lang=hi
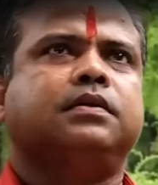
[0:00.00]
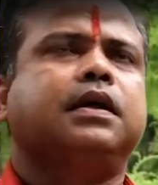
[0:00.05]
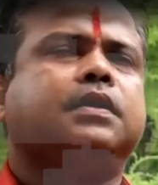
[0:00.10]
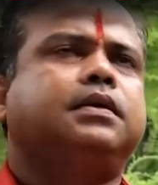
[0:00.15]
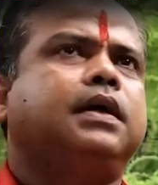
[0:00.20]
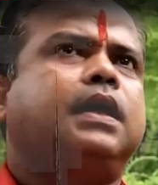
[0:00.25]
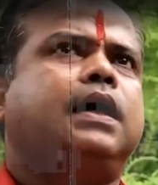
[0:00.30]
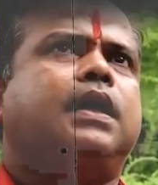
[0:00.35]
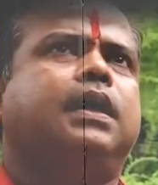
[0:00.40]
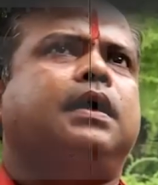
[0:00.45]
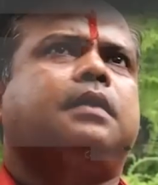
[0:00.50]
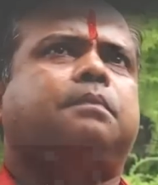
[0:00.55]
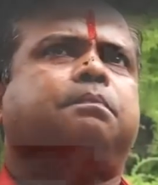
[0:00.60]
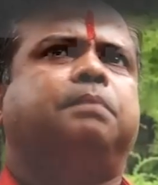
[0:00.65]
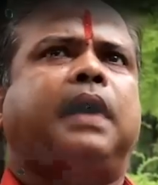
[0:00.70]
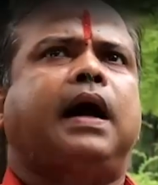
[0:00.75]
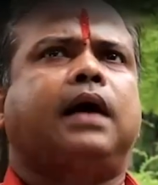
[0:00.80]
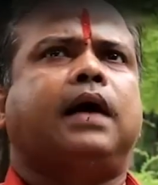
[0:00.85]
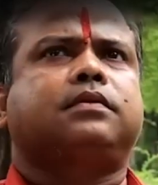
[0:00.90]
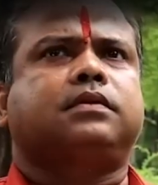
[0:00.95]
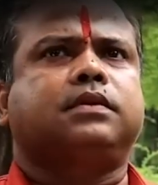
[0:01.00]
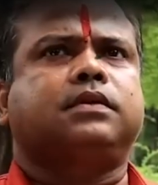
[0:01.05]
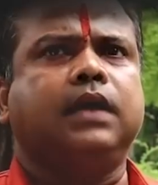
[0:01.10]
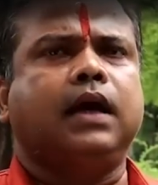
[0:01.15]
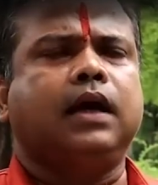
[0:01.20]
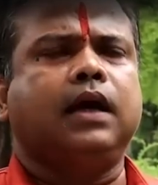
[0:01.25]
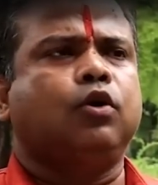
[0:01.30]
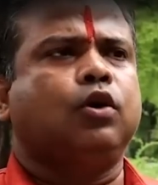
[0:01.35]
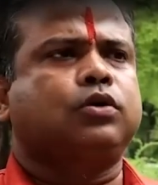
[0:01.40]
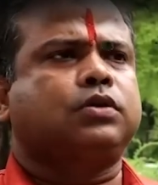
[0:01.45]
देखिए
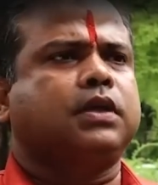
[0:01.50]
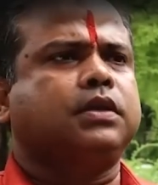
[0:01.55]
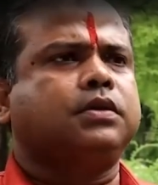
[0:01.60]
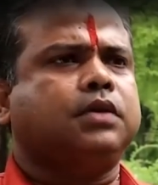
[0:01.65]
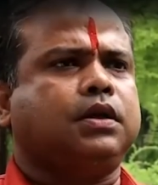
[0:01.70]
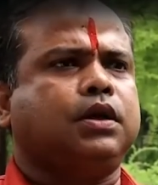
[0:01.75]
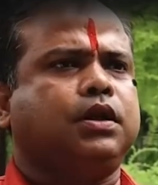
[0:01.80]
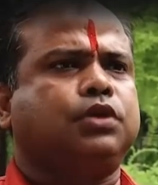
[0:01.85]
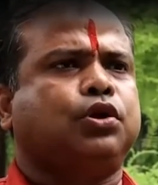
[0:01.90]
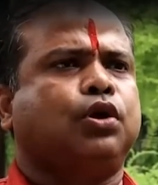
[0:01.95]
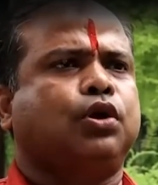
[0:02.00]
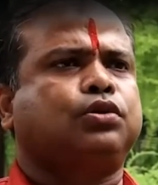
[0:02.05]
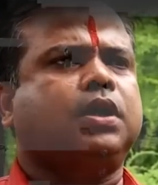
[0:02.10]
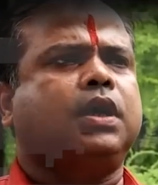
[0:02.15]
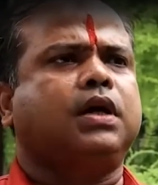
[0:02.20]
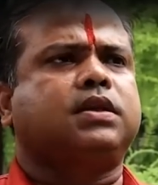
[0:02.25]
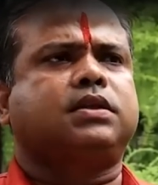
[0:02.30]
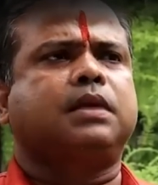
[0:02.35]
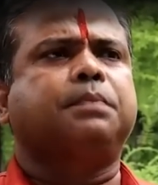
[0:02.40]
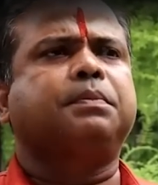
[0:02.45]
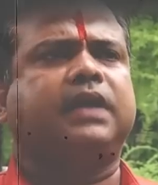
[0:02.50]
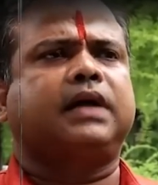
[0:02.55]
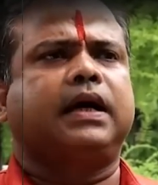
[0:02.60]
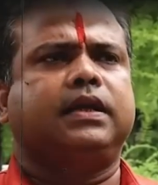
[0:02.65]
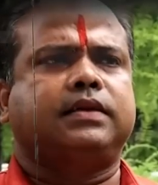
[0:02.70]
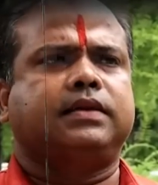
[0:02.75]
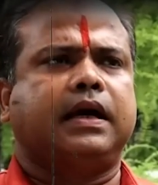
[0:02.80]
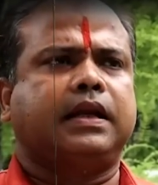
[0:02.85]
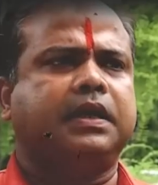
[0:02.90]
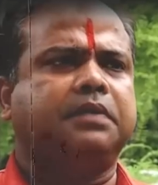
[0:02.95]
भारतीय लोकतंत्र के चौथे स्तंभ
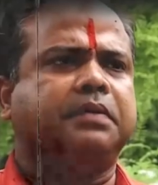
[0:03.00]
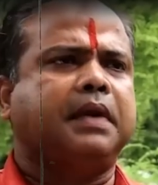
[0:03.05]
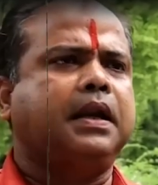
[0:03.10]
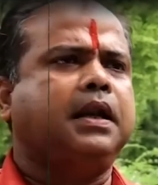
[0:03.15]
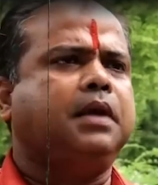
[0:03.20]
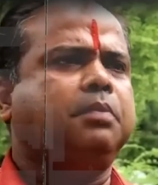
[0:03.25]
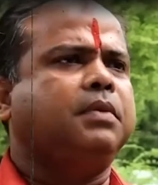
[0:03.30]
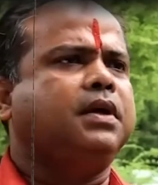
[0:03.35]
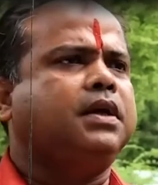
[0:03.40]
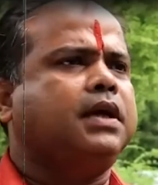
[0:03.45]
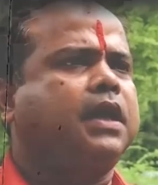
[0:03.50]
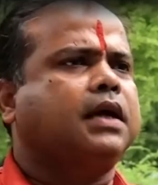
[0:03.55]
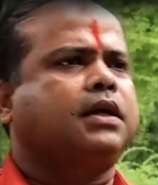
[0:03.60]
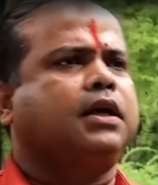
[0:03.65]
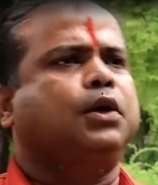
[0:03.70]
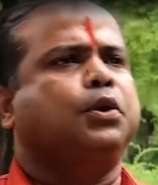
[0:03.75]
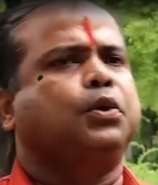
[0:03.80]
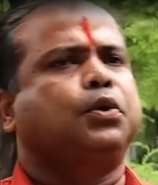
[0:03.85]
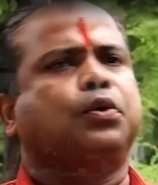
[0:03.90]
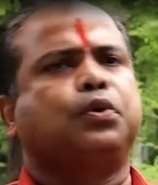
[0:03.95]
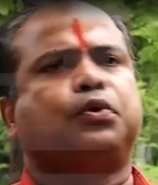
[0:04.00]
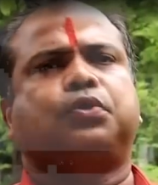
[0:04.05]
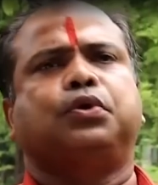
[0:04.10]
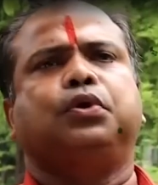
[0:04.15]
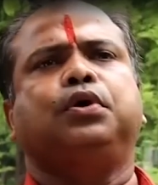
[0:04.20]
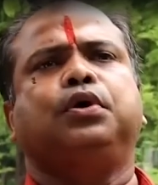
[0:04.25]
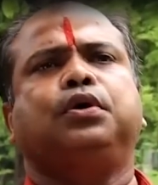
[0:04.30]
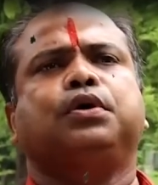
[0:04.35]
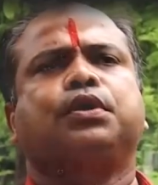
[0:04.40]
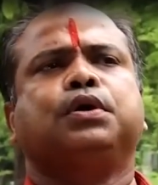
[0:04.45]
कहे जाने वाले मीडिया के लोगों
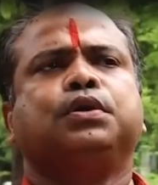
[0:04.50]
को